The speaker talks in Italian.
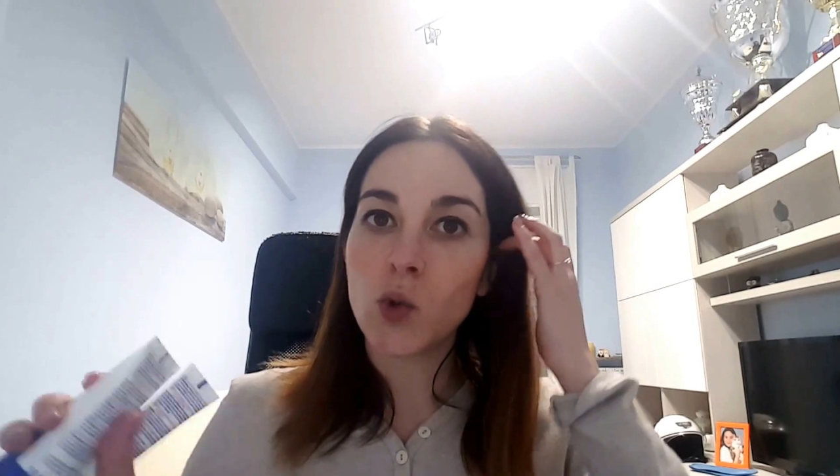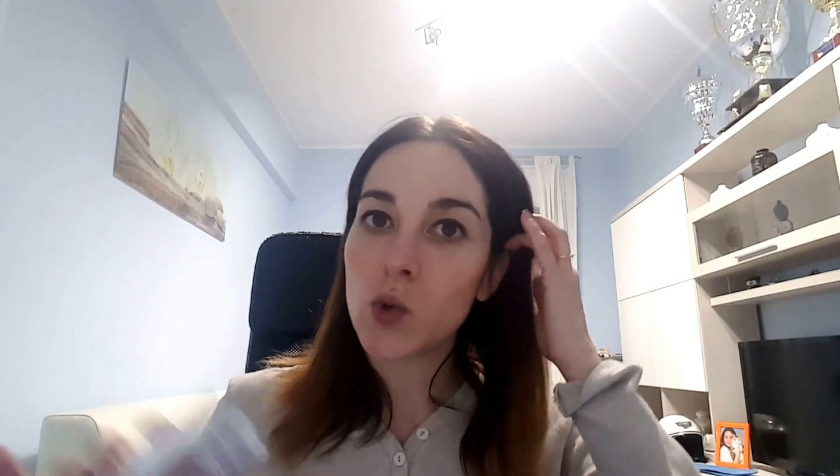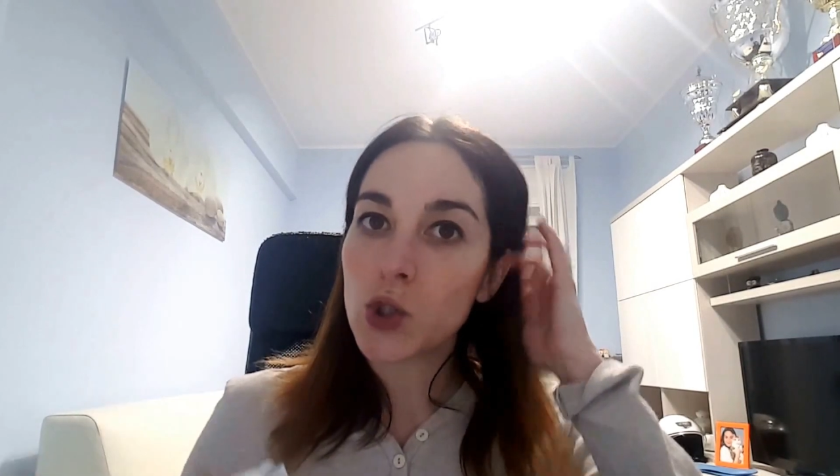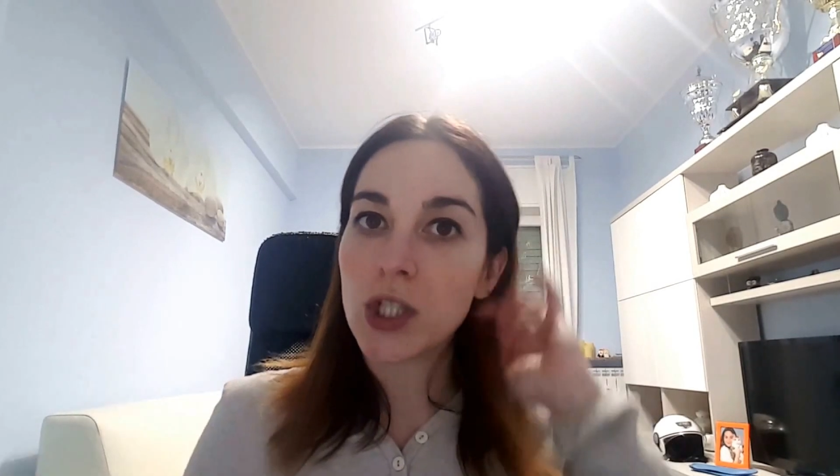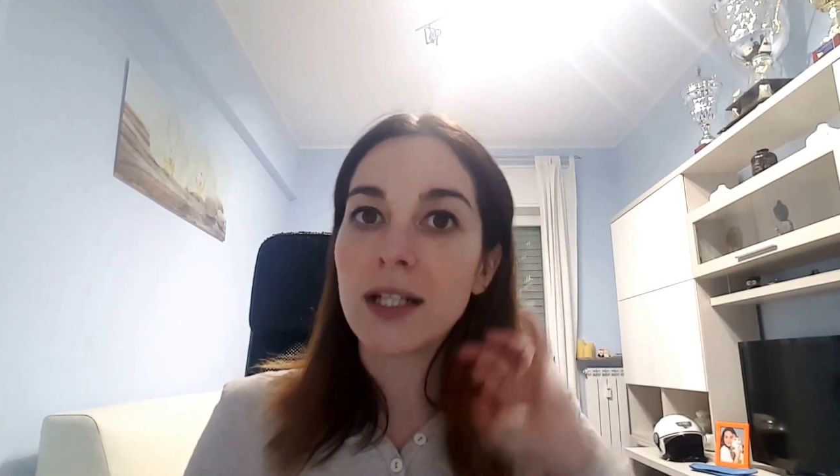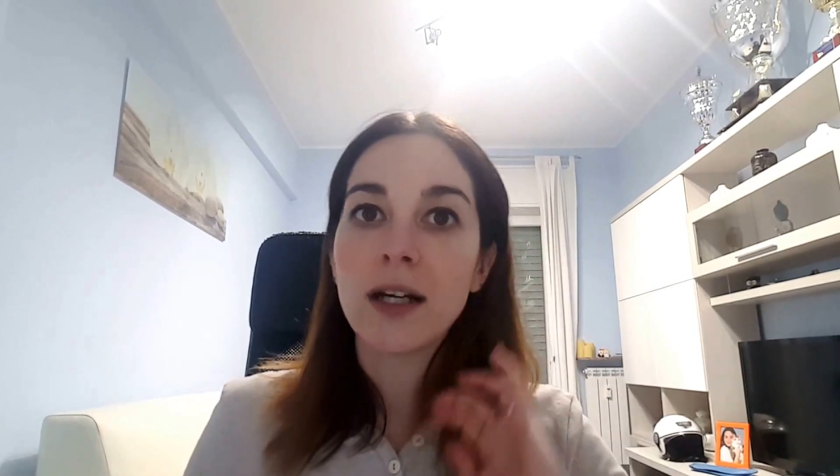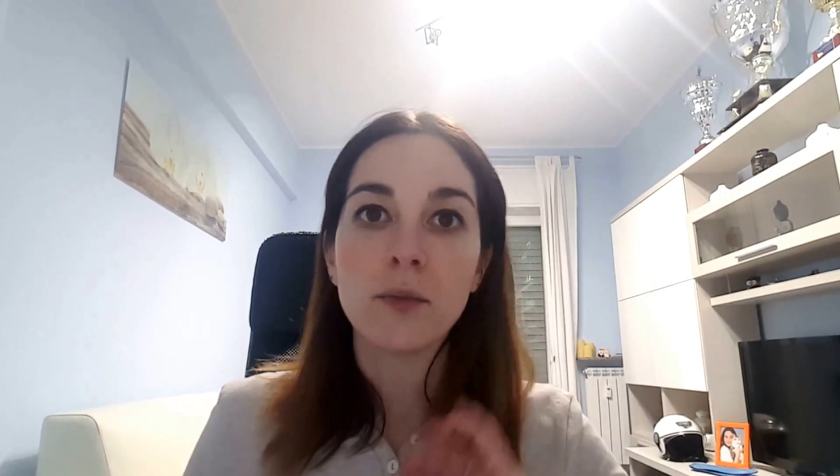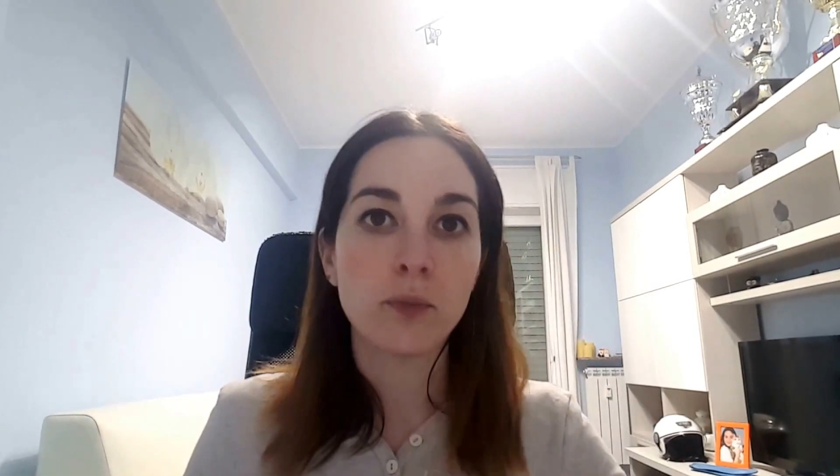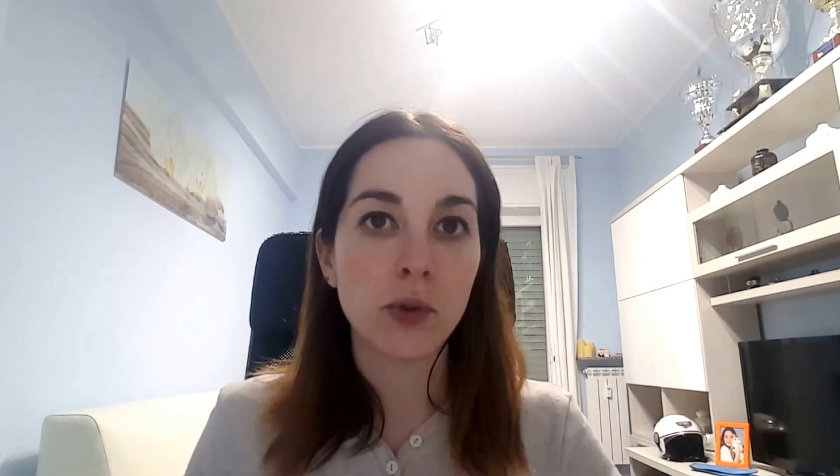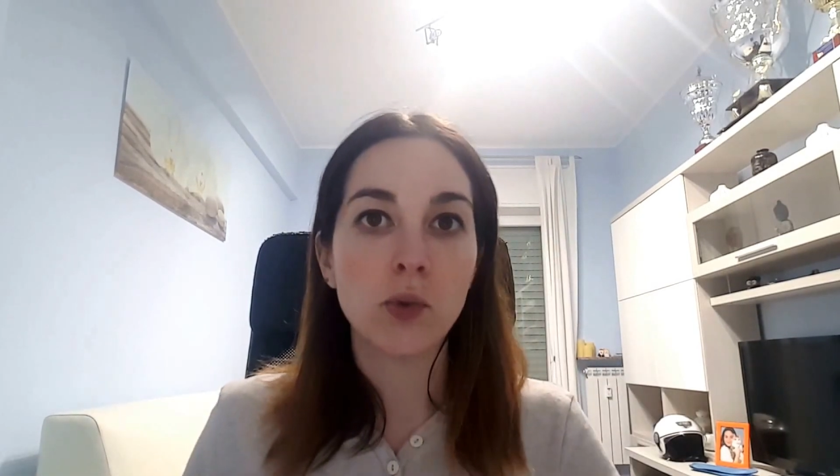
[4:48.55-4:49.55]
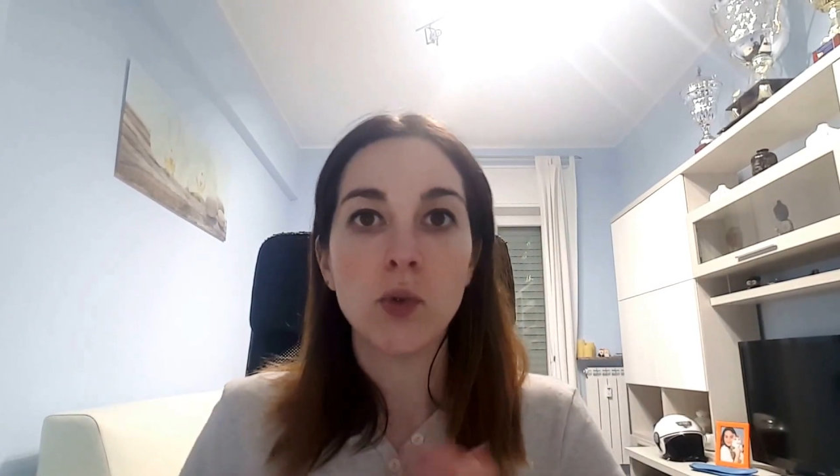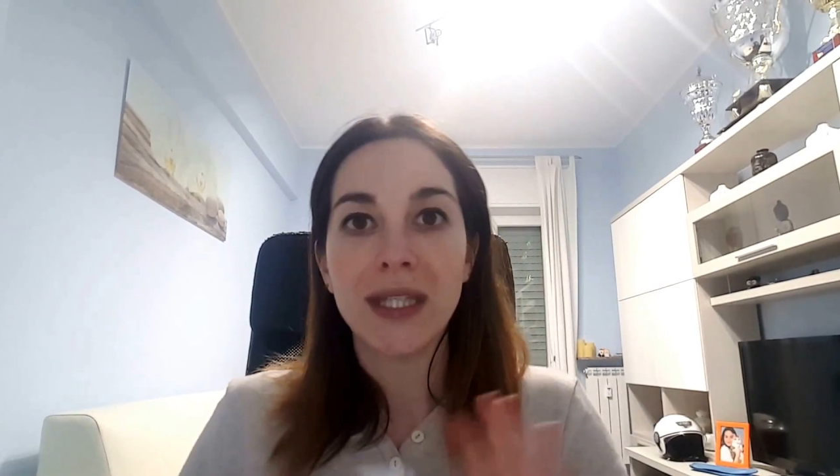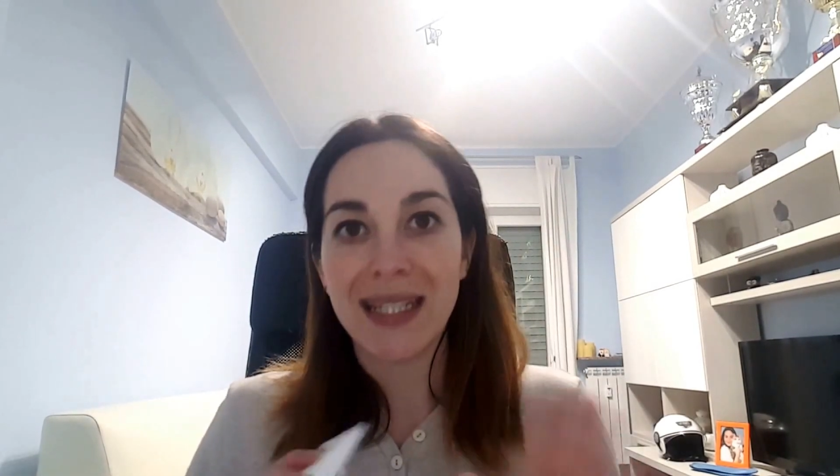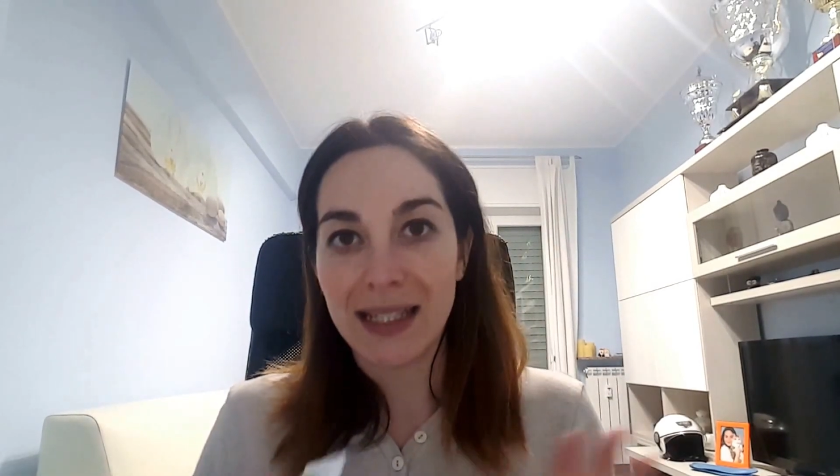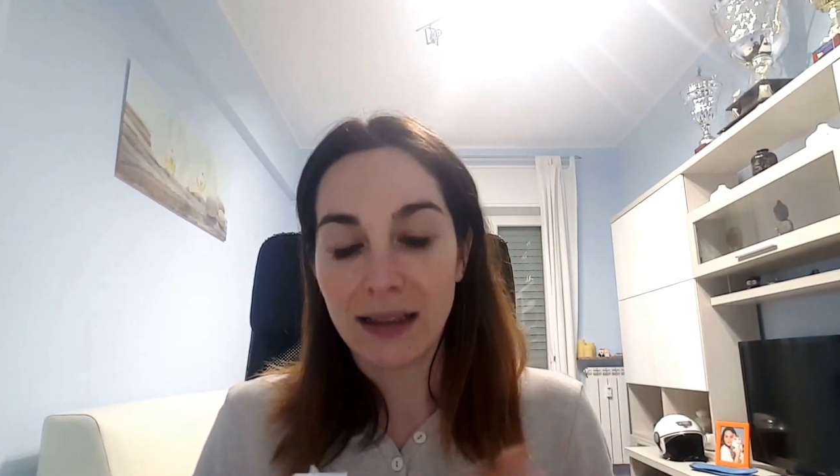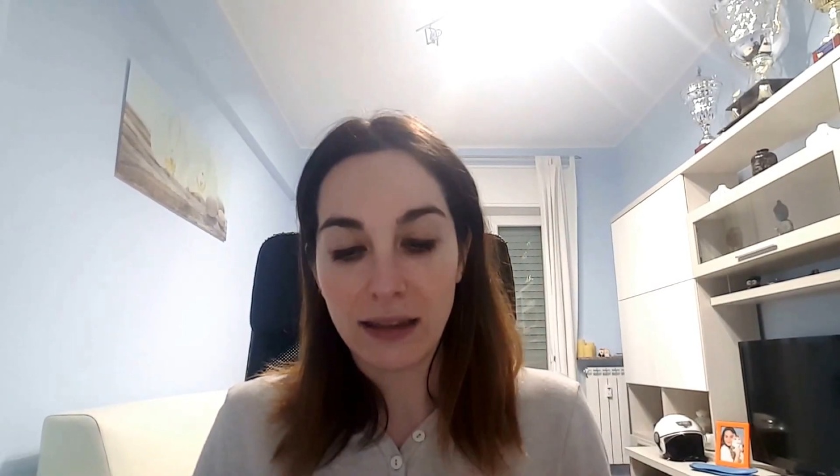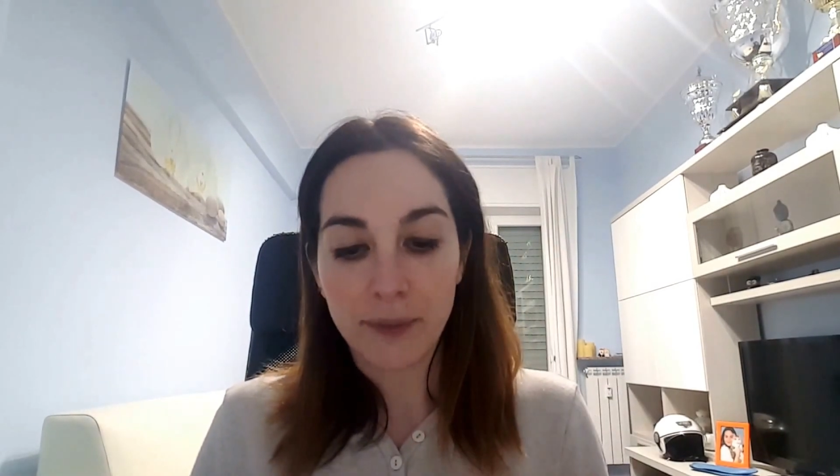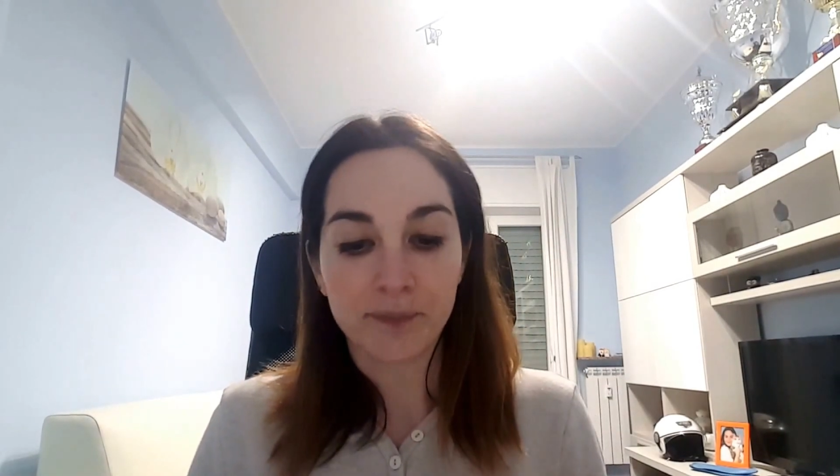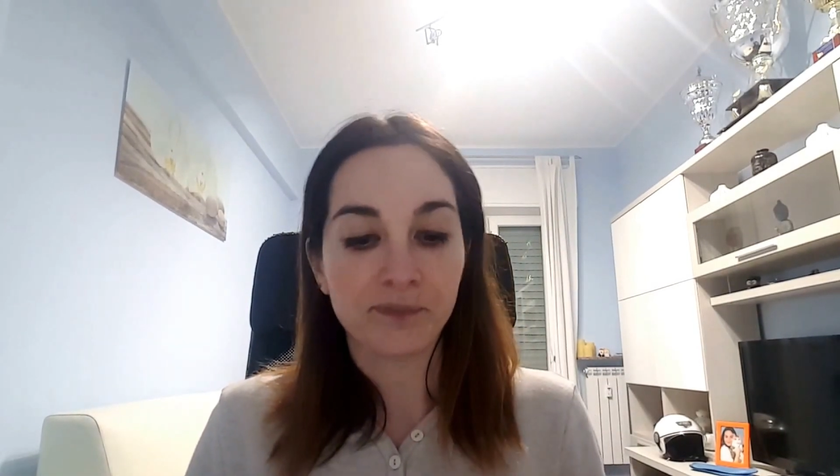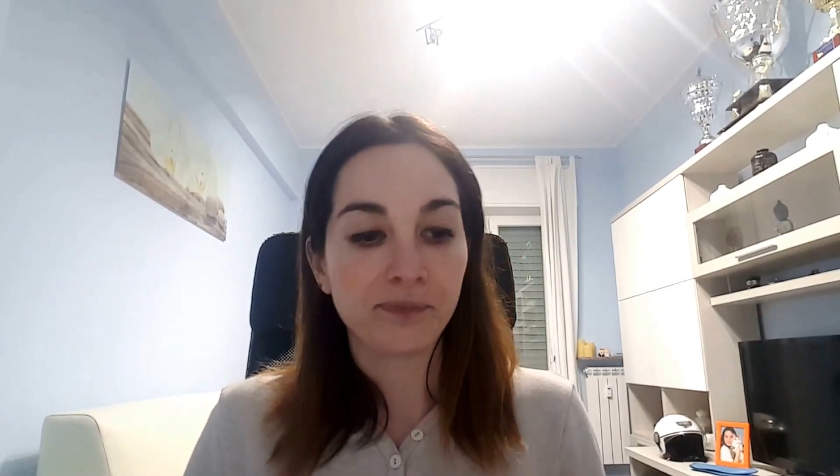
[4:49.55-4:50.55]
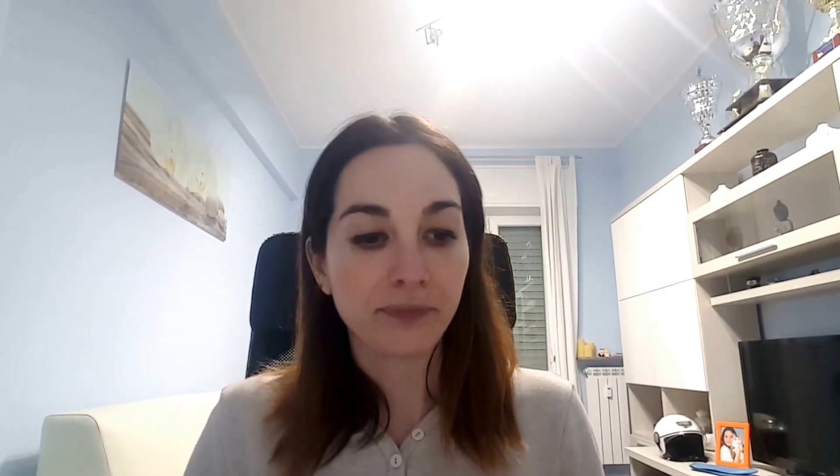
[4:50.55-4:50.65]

non c'era più niente.